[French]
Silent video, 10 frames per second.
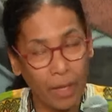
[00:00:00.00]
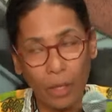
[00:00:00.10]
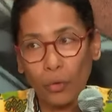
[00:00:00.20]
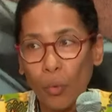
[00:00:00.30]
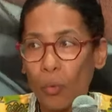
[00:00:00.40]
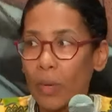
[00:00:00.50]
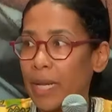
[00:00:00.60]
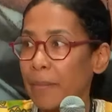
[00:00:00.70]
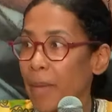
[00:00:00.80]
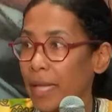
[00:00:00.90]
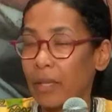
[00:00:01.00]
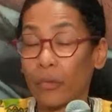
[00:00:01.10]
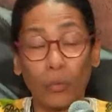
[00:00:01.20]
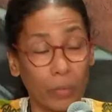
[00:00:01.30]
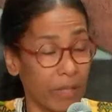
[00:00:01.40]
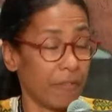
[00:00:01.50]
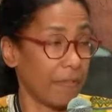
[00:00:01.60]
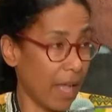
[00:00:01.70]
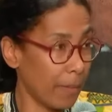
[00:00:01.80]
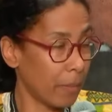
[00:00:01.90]
dont les maîtres sont des
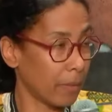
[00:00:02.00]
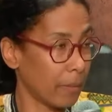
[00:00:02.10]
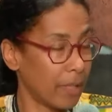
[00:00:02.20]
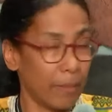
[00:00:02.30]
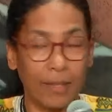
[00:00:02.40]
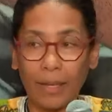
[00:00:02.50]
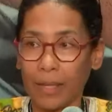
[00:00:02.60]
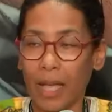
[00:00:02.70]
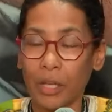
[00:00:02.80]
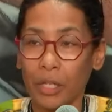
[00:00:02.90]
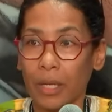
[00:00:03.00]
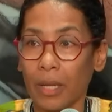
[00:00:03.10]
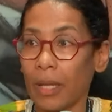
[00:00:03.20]
femmes, des matriarches.